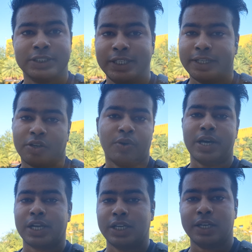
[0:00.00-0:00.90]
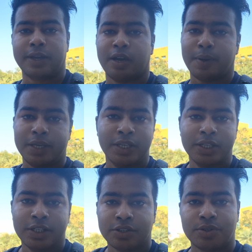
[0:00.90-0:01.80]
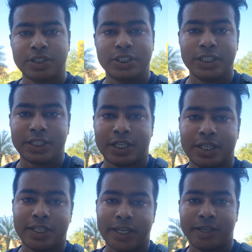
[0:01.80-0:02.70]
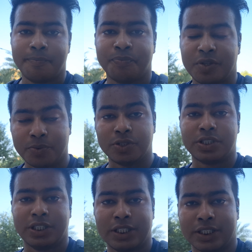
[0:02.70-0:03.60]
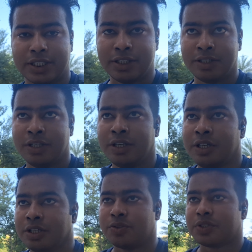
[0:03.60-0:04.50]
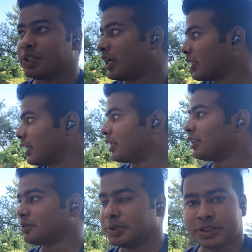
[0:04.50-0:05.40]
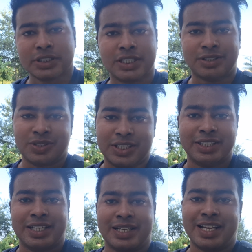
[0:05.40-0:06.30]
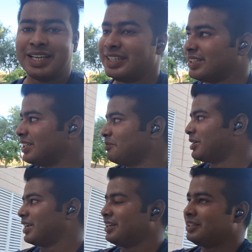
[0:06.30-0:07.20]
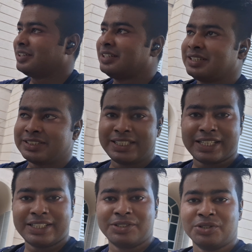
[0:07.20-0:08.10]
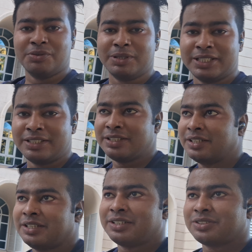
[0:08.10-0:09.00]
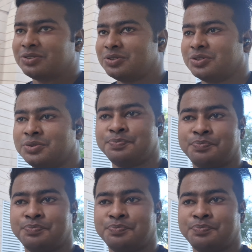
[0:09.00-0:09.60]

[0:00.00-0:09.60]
सीट एक्वायर कर लेगा भाई क्योंकि सीट रहनी चाहिए तब तो स्टडी करेंगे क्योंकि रात के दस बजे तक तो यही रहना है यही मेरा सेकेंड होम है तो